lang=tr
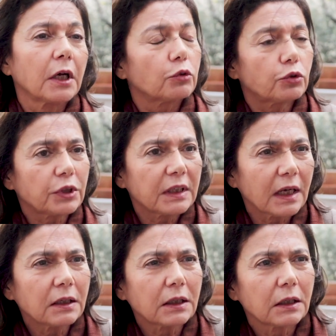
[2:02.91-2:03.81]
bir adam.
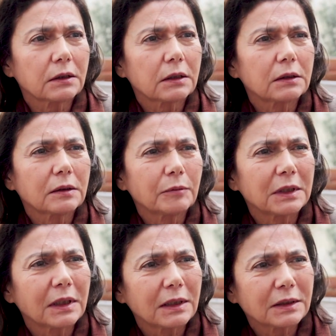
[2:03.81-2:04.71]
Türkiye'nin en karanlık
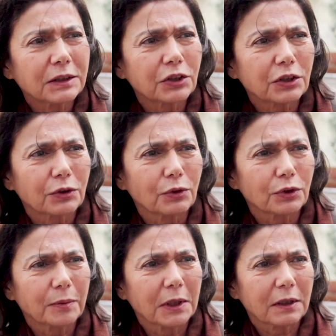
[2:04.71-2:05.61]
adamı diye yazı çıktı